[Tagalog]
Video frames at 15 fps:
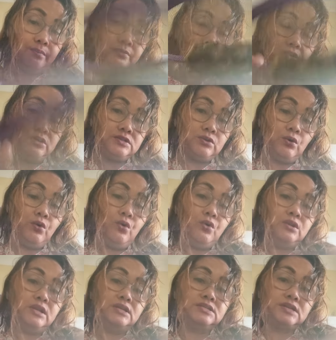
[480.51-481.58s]
of course,
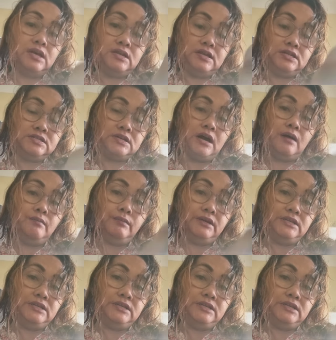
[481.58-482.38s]
all the skin is come